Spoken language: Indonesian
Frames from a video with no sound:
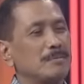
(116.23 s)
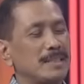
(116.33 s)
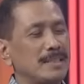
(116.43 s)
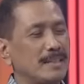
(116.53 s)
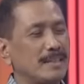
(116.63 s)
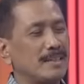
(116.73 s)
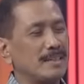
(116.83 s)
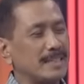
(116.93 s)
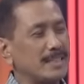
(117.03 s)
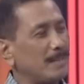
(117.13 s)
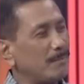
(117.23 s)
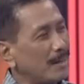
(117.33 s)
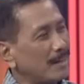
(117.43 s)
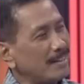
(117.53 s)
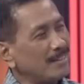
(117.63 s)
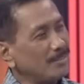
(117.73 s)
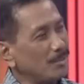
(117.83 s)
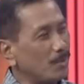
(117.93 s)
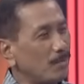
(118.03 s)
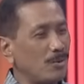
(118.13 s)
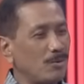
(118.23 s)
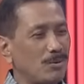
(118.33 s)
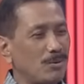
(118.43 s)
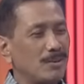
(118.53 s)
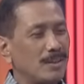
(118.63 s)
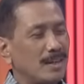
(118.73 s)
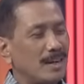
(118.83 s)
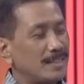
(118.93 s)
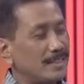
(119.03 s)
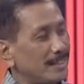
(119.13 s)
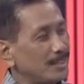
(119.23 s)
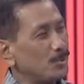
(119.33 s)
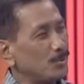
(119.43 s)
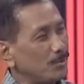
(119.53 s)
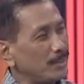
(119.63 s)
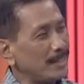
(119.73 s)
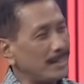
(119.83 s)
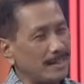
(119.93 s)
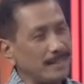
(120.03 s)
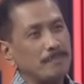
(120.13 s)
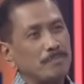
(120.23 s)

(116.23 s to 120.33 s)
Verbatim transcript: menjaga kesabaran untuk menunggu hasil sesungguhnya dari